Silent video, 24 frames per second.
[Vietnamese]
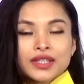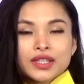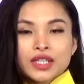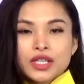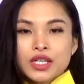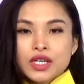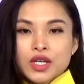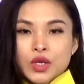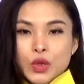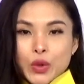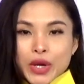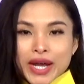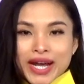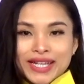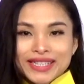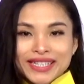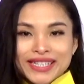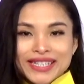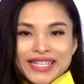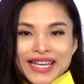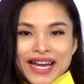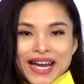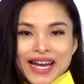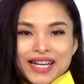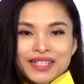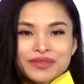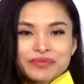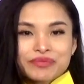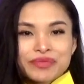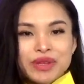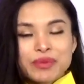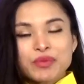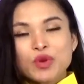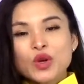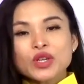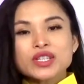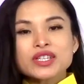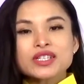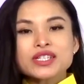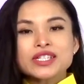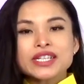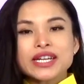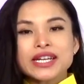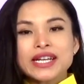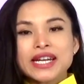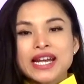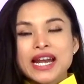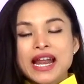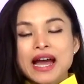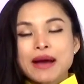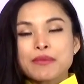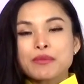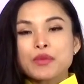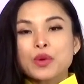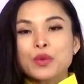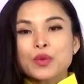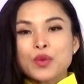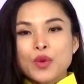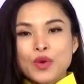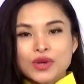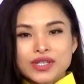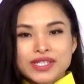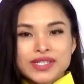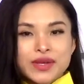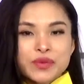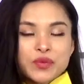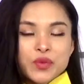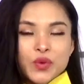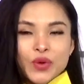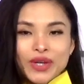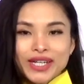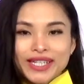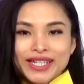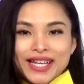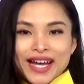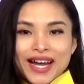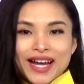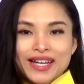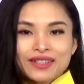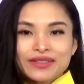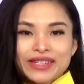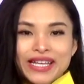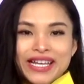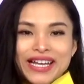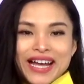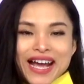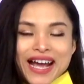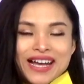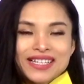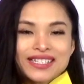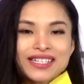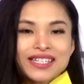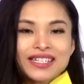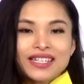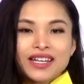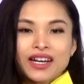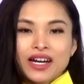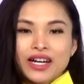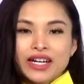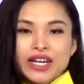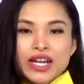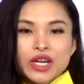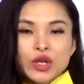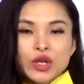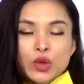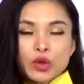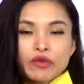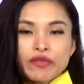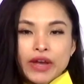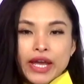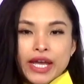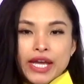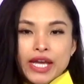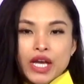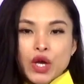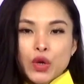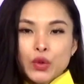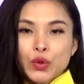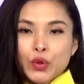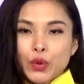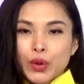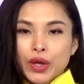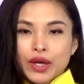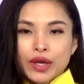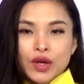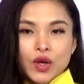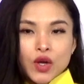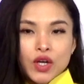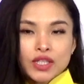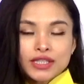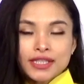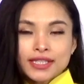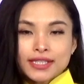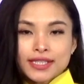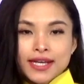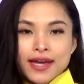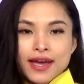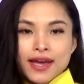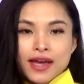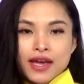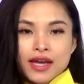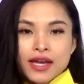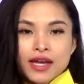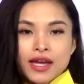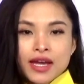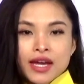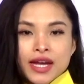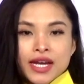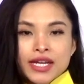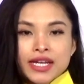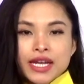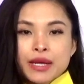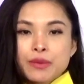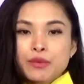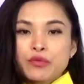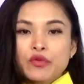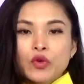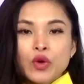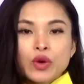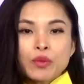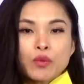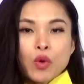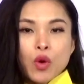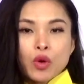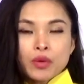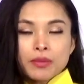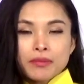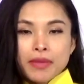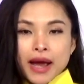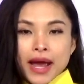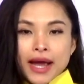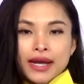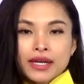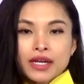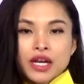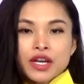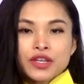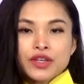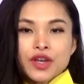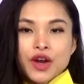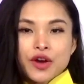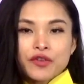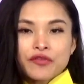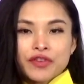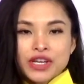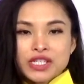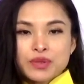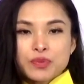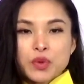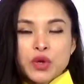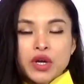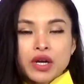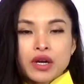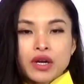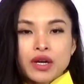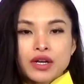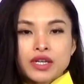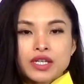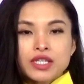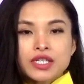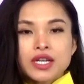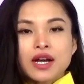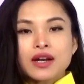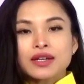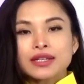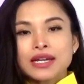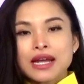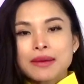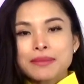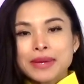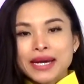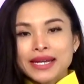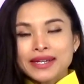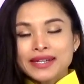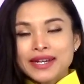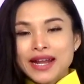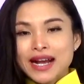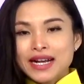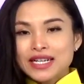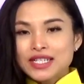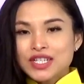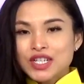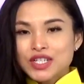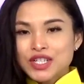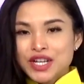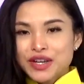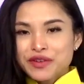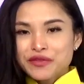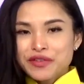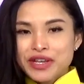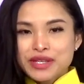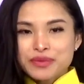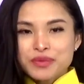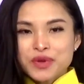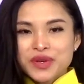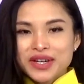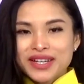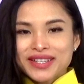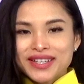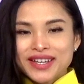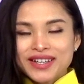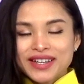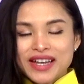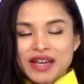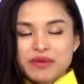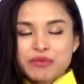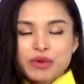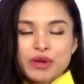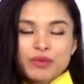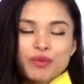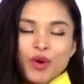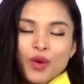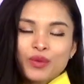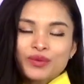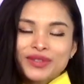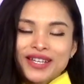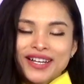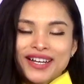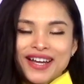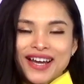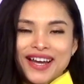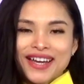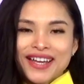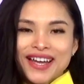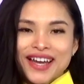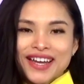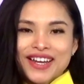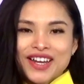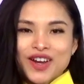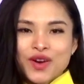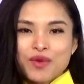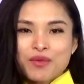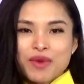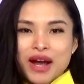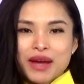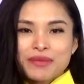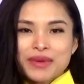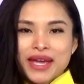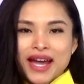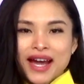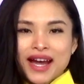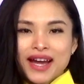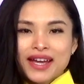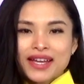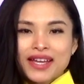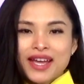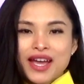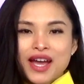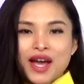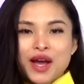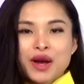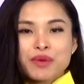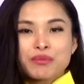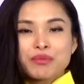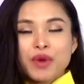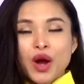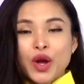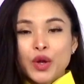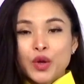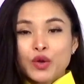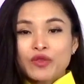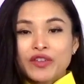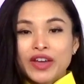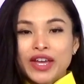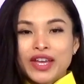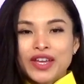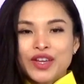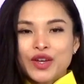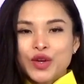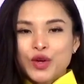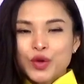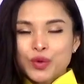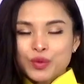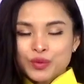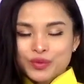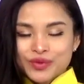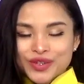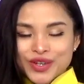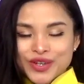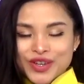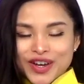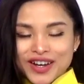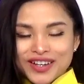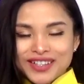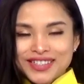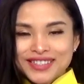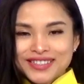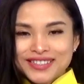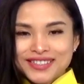Thưa quý khán thính giả, tiếp nối chương trình là một cuộc sống quanh ta. Thiên Hà xin gửi đến quý vị câu chuyện có tựa đề Niềm vui muộn màng do Facebooker Trần Nam Anh đăng trên trang Facebook cá nhân ngày 14 tháng 2 2022. Mời quý vị cùng theo dõi.